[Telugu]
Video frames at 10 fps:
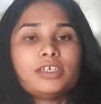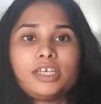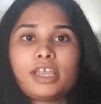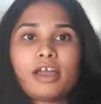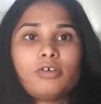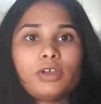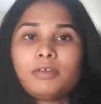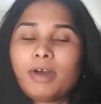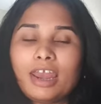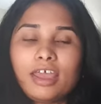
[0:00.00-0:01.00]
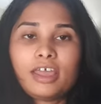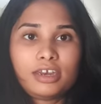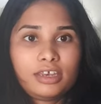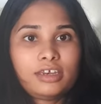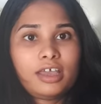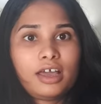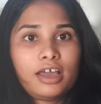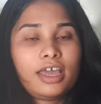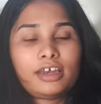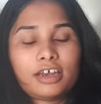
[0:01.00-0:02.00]
షికాగోకి మళ్ళీ ఎయిర్ ఇండియా
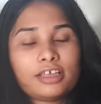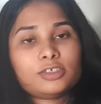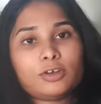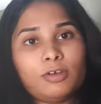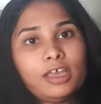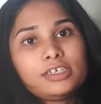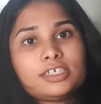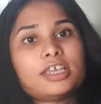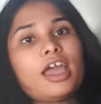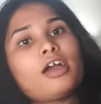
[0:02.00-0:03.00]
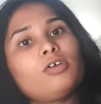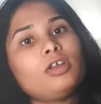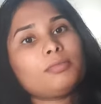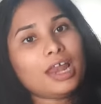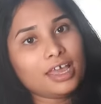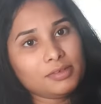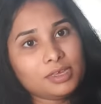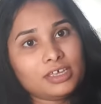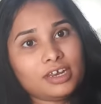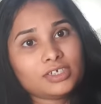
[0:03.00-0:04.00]
ఎయిర్లైన్స్లోనే షికాగోలో మళ్ళీ
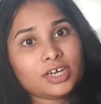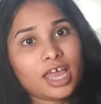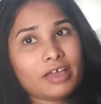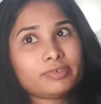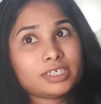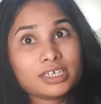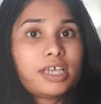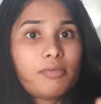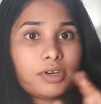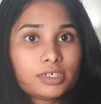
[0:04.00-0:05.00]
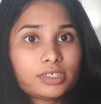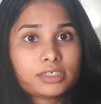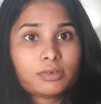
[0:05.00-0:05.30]
ఇమిగ్రేషన్ ఐ హ్యావ్ సిక్స్ అవర్స్